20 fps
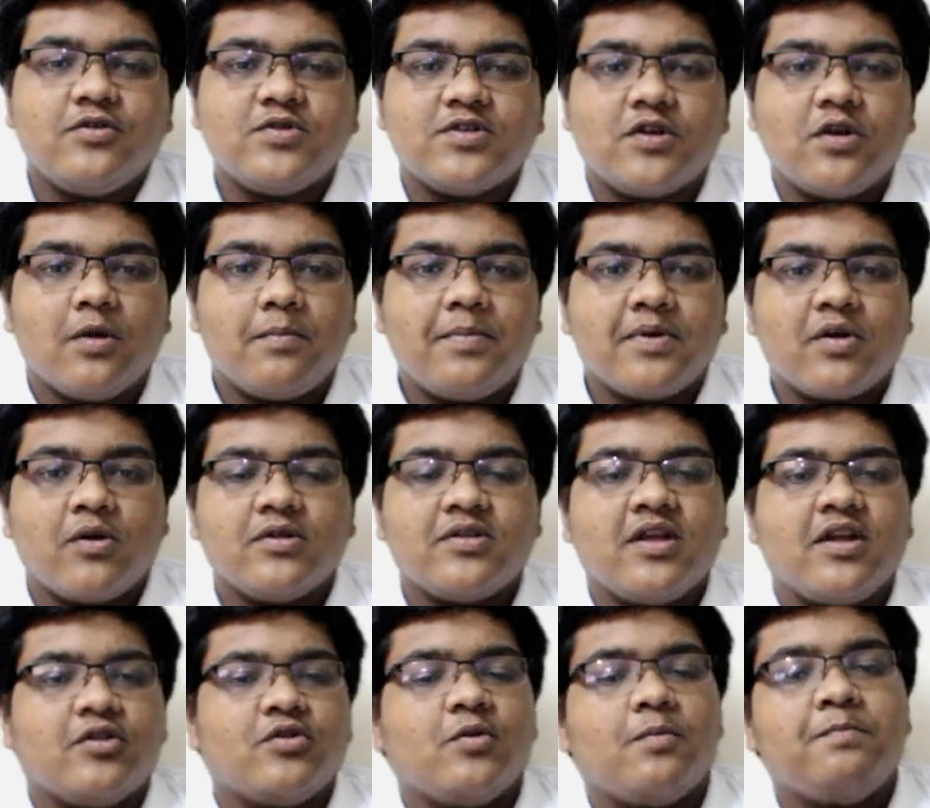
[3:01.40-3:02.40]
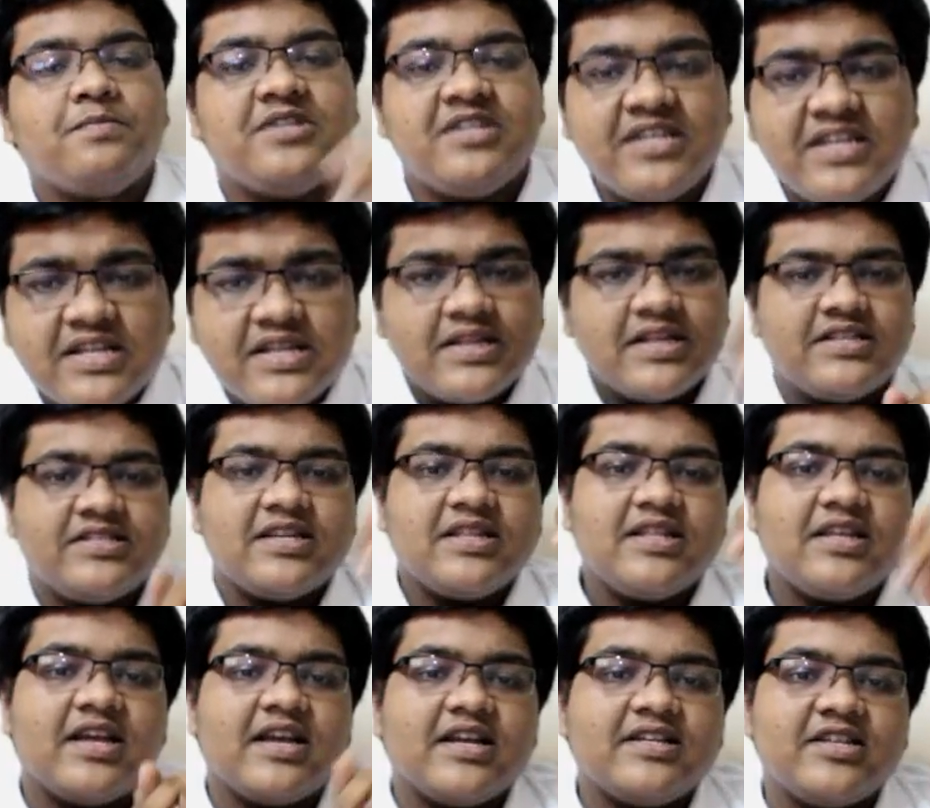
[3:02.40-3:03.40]
न्यूज़ के ऊपर होते हैं तो जी नीचे
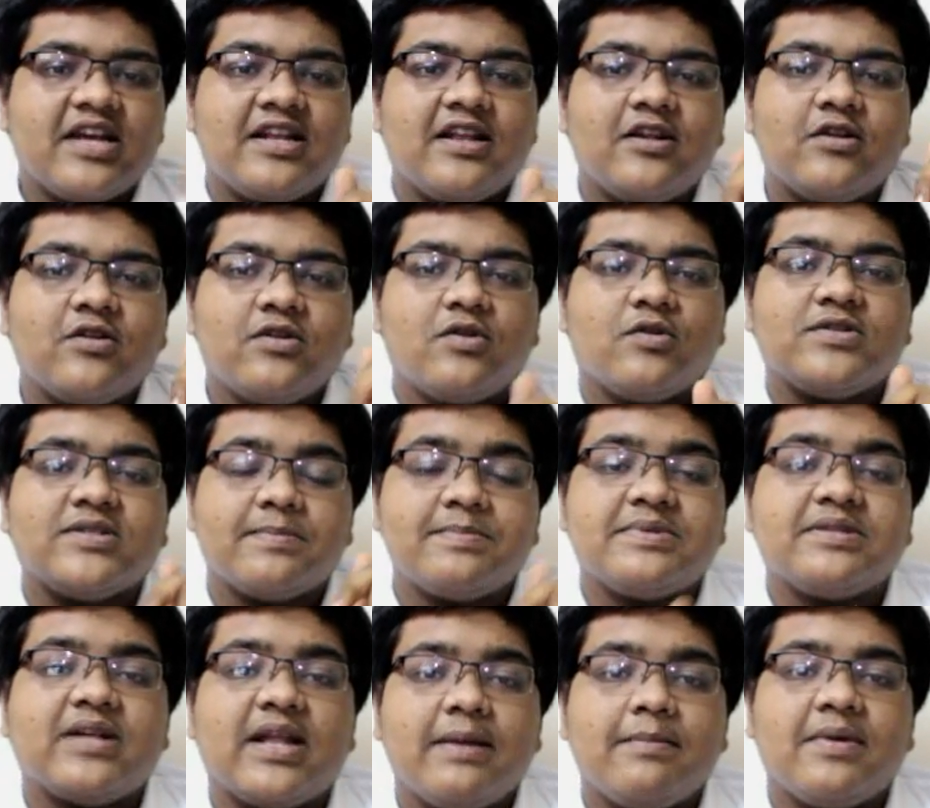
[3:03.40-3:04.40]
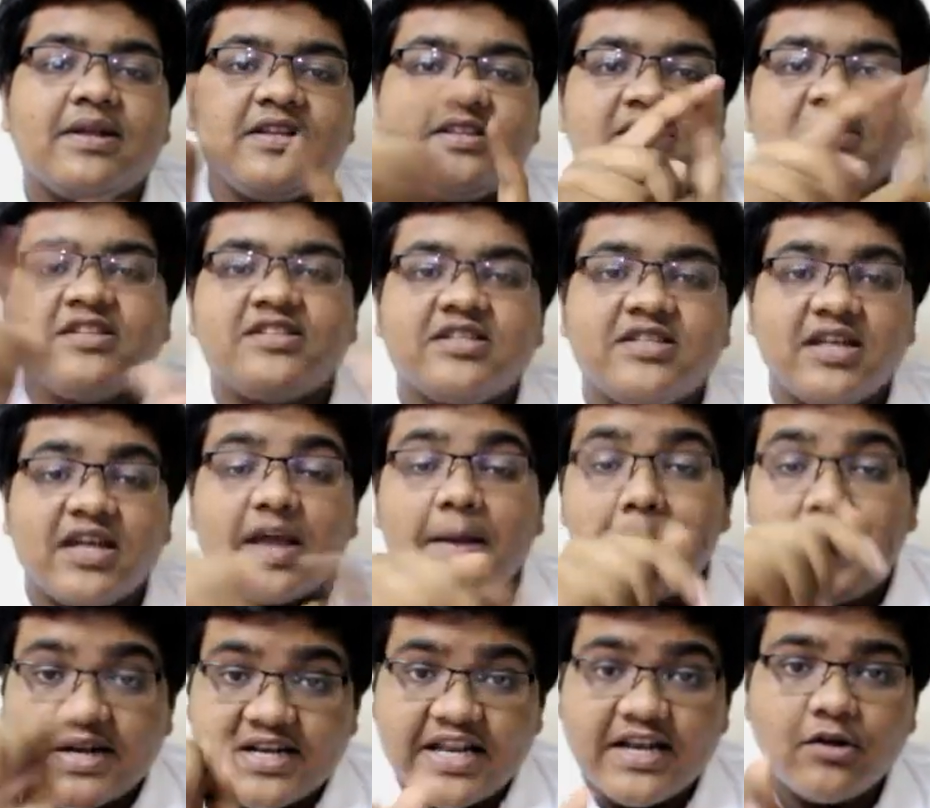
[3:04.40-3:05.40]
दिए गए चैनल को सब्सक्राइब कर लीजिए नीचे दिए गए
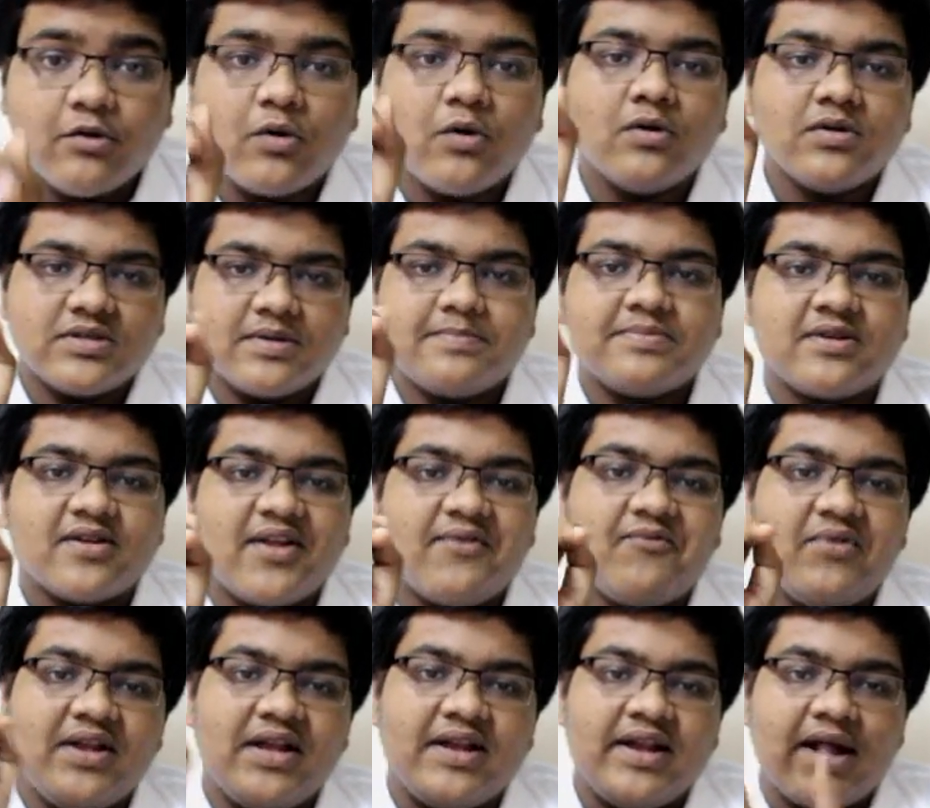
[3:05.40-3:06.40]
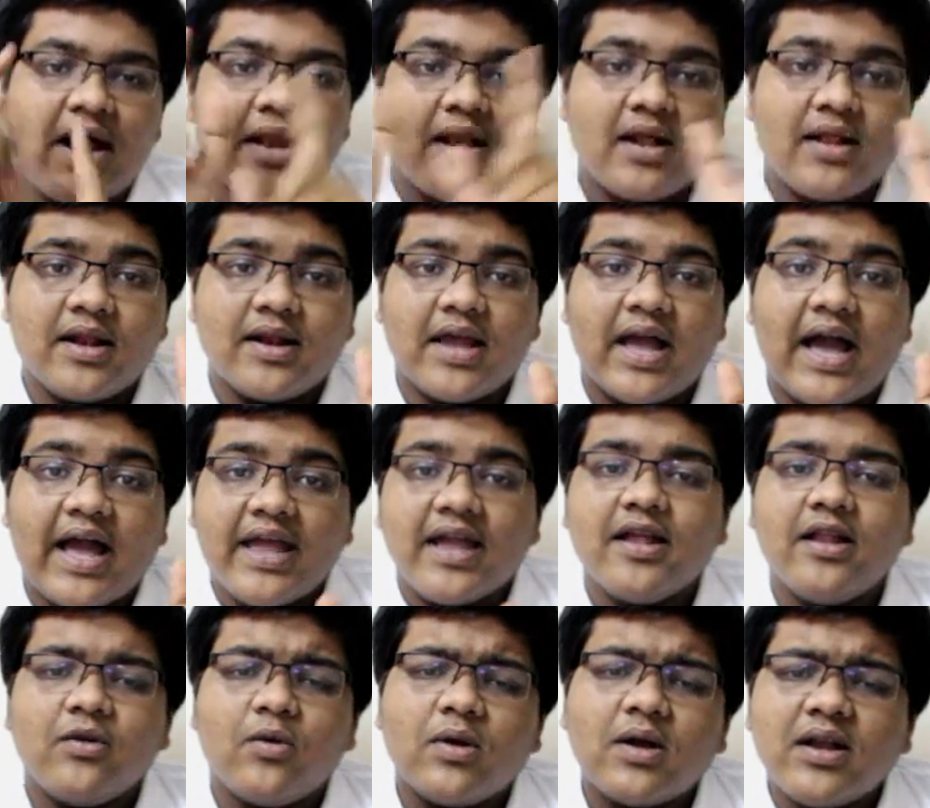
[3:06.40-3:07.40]
बटन को सब्सक्राइब वाले लाल कलर के
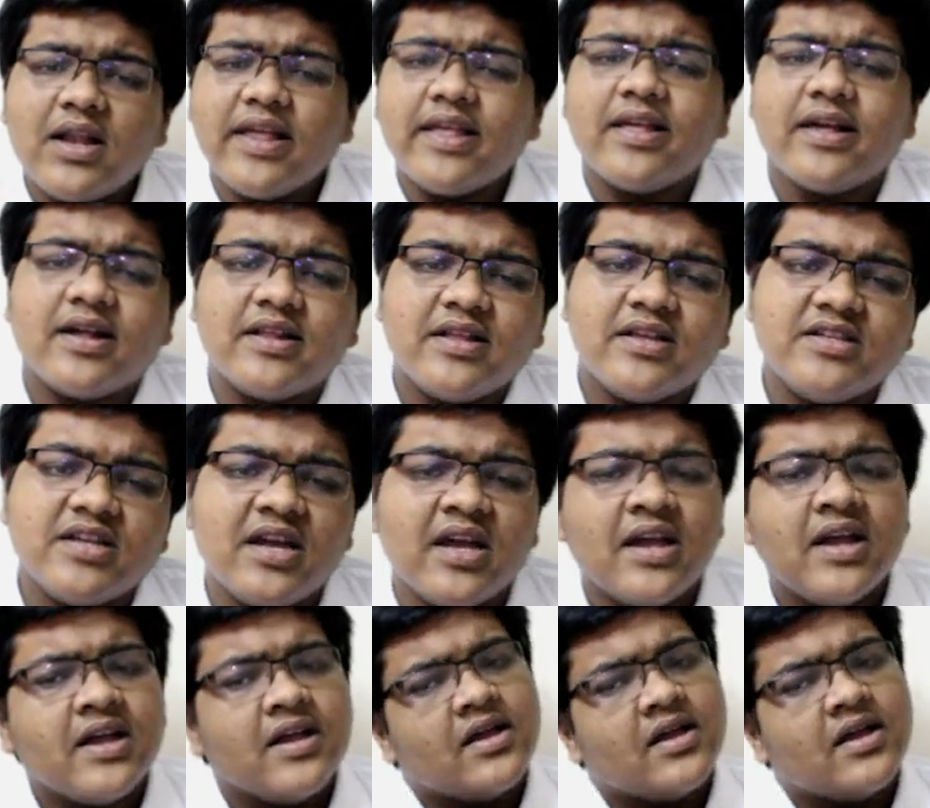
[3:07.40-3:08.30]
आइकन को क्लिक कर दीजिए